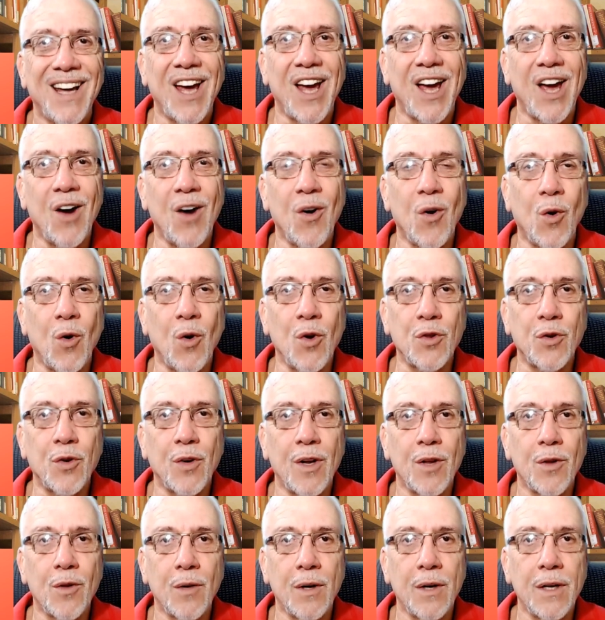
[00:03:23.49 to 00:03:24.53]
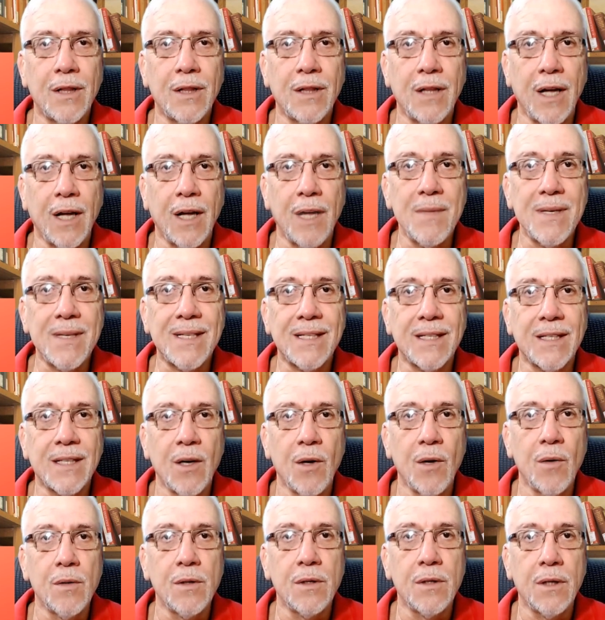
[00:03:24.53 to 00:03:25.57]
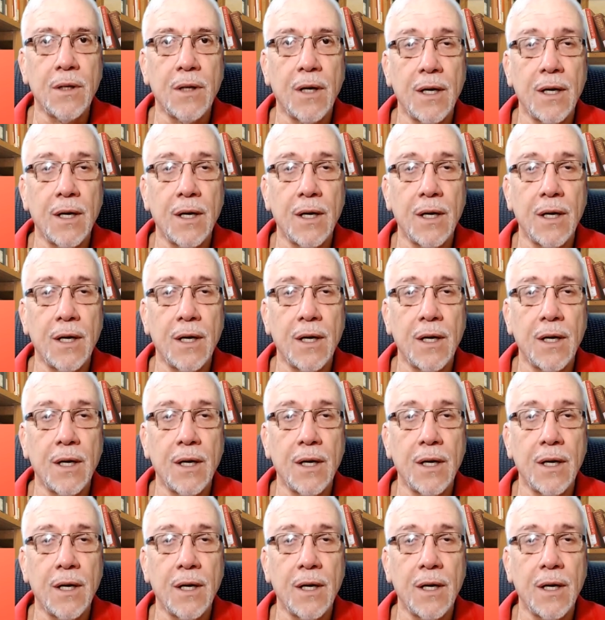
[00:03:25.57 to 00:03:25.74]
É, o controlador ele tem a missão de